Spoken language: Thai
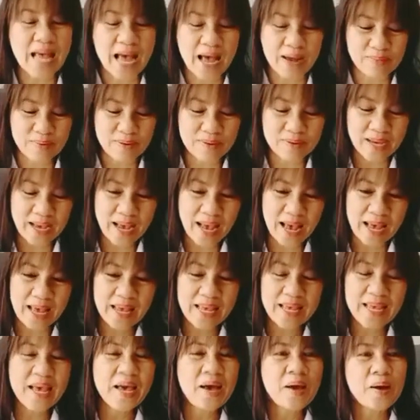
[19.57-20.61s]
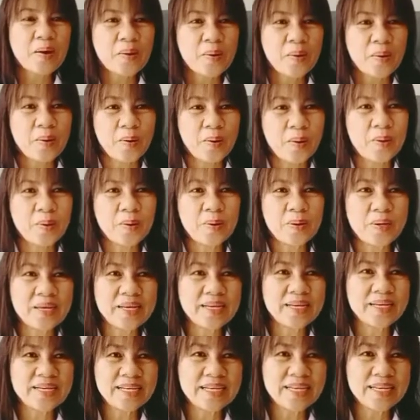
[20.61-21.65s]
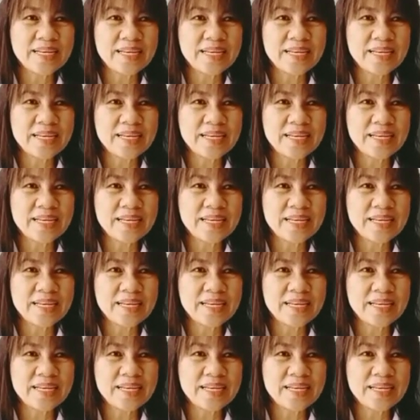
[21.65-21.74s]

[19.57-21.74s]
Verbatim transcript: 3 แล้วนะคะก็เลย